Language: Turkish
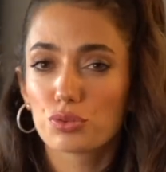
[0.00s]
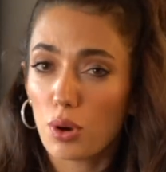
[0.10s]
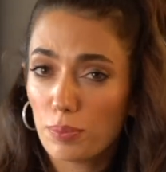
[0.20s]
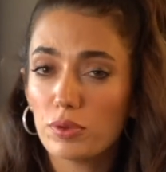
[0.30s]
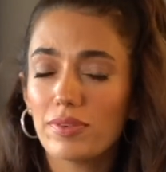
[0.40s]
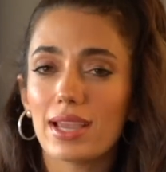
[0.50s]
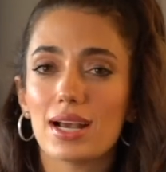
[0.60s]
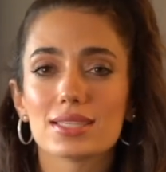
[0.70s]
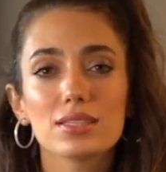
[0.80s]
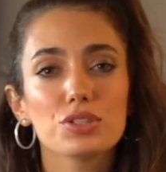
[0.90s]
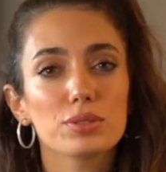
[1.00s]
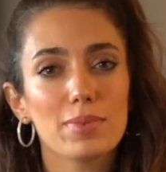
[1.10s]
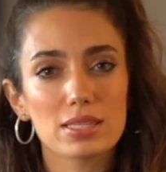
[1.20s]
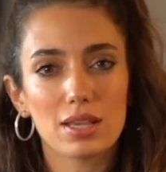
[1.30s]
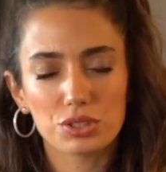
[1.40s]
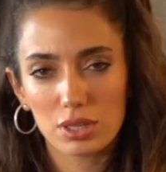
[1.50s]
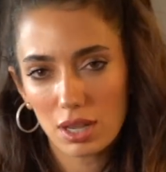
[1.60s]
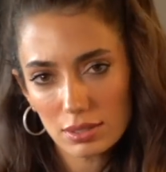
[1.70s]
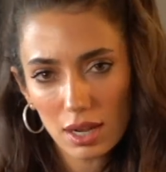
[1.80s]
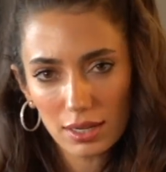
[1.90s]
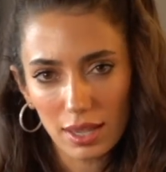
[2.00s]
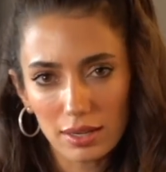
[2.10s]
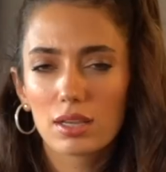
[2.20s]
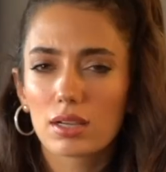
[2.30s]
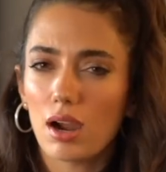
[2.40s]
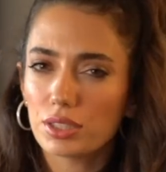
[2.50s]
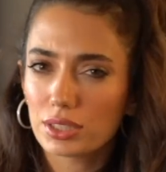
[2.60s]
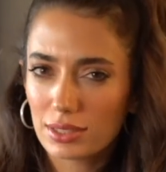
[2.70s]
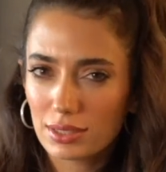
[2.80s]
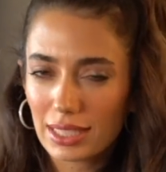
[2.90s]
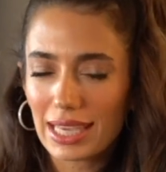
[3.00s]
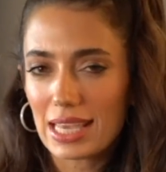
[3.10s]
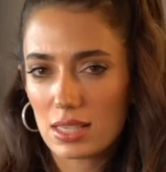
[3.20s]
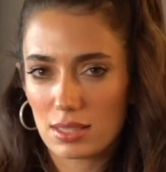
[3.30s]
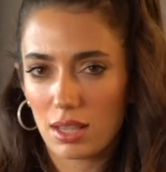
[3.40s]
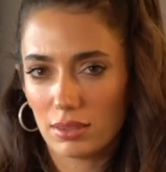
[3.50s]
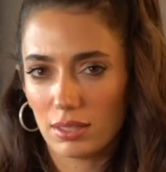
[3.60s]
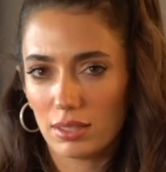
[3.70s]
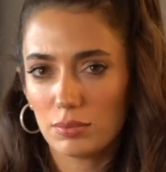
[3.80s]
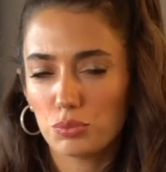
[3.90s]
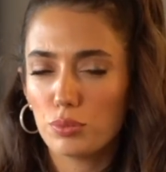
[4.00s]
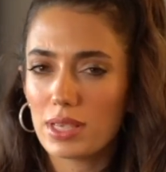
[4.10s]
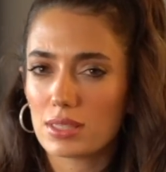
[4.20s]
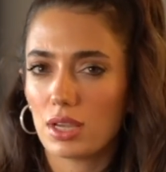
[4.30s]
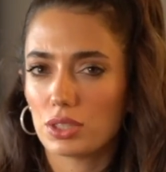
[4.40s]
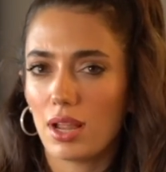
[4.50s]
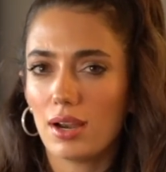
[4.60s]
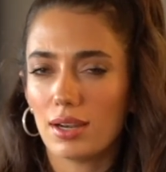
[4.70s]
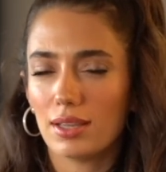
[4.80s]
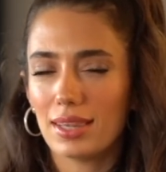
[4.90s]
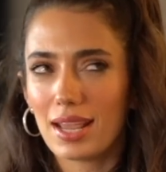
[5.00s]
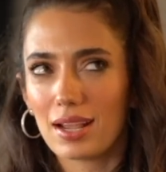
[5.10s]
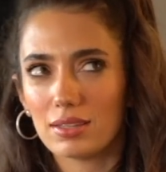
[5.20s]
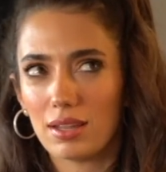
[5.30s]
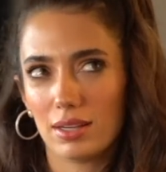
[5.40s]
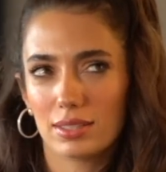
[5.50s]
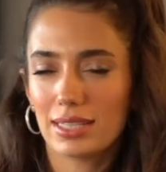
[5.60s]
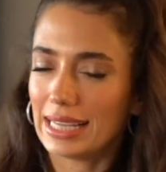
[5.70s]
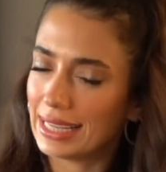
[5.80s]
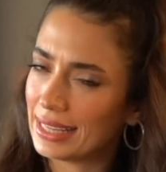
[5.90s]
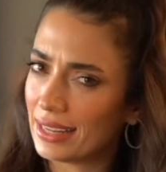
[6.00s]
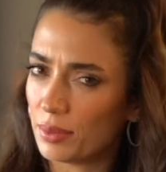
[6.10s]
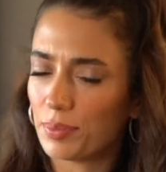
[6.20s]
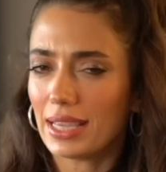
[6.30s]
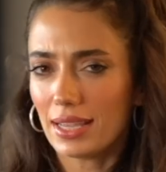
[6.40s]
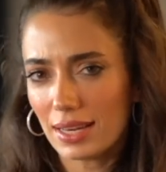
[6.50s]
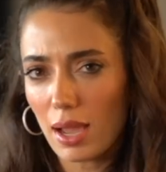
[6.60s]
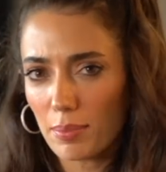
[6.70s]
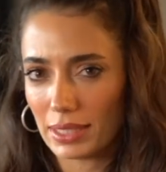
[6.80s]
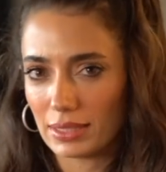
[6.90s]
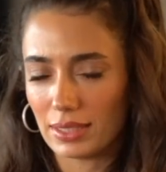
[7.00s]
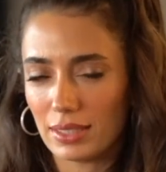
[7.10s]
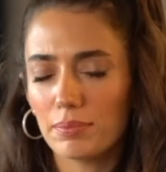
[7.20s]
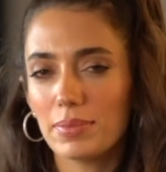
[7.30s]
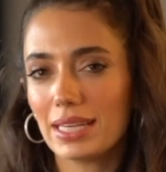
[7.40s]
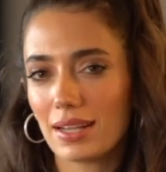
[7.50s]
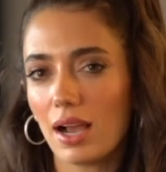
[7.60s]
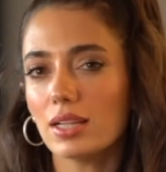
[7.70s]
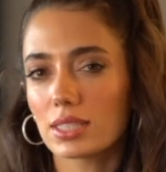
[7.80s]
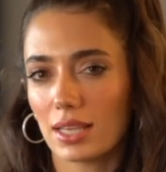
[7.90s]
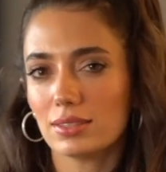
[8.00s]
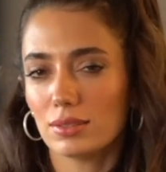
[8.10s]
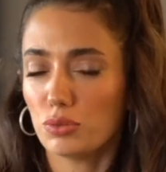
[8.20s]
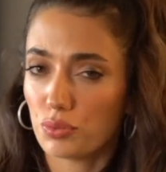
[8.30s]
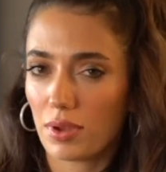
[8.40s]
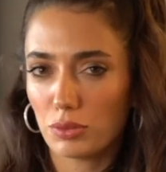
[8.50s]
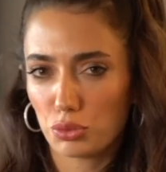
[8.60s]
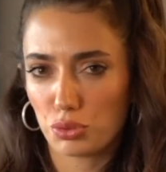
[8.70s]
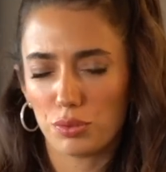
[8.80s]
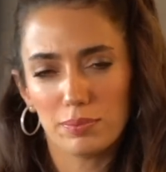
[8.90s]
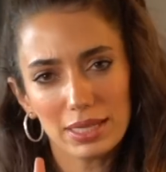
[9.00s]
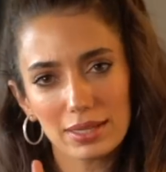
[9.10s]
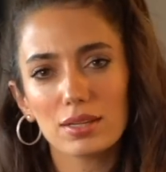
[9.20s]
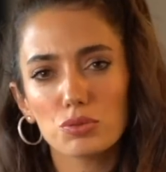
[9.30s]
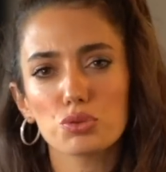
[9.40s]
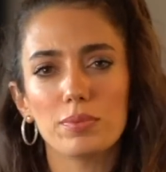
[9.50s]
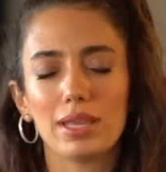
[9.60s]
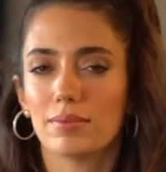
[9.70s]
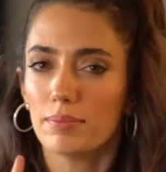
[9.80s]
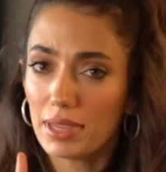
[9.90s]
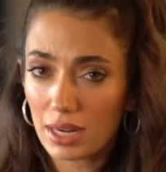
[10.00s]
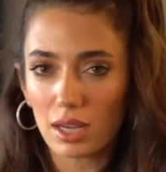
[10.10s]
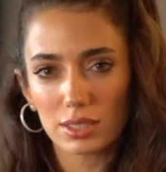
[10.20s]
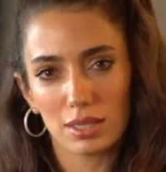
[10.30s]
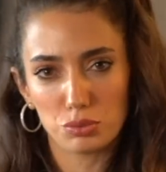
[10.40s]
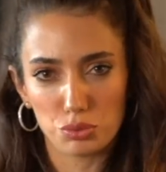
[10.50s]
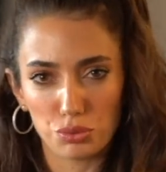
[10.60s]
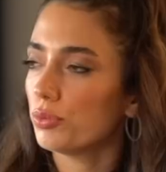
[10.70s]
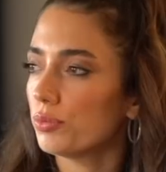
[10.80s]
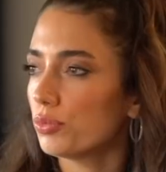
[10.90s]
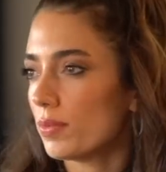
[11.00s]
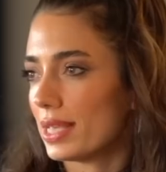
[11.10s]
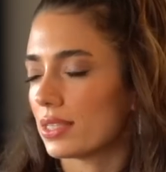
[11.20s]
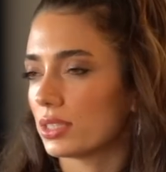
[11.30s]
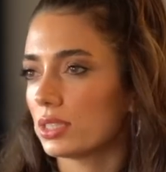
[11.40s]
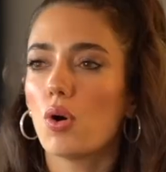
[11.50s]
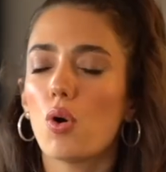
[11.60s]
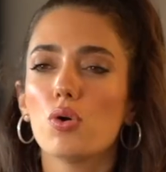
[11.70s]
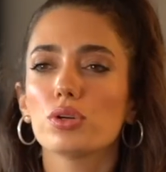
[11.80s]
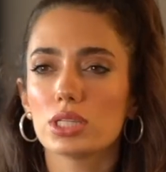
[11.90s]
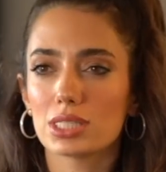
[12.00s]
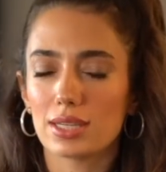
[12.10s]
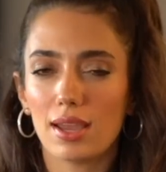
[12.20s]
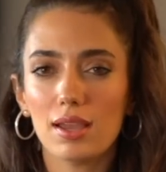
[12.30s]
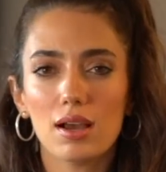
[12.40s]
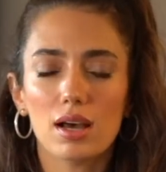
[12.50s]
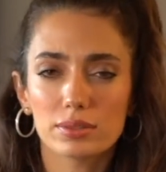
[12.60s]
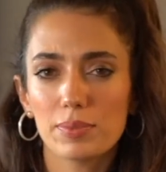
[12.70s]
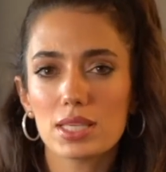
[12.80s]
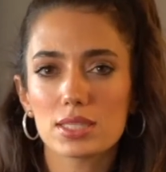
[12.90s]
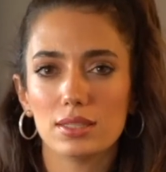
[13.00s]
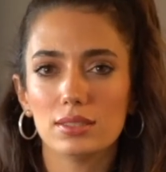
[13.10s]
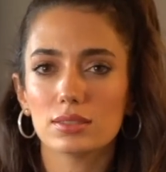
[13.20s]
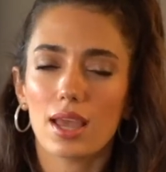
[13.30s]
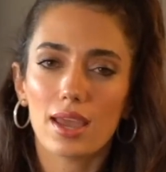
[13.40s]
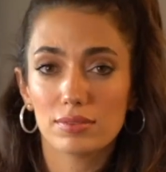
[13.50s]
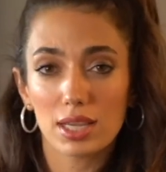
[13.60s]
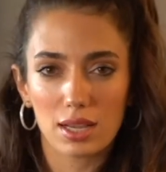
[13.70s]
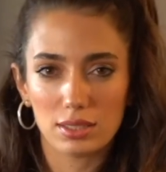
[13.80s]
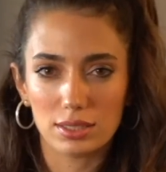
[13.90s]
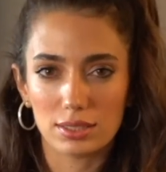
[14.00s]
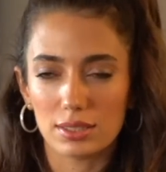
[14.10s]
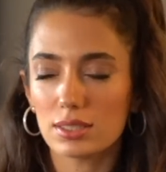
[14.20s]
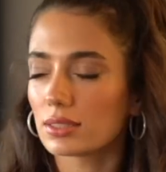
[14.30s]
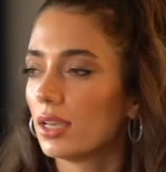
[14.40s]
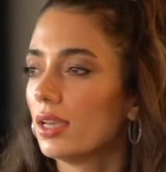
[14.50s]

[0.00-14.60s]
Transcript: Toplu veya zincir mesajları atarken karşınızdaki insanların bu mesajlarla ne kadar ilgilenip ilgilenmediğini birkaç kez lütfen düşünün. Bir kere düşünmeyin. Birkaç kez düşünün. Bu mesajı 10 kişiye atmazsanız evde kalırsınız.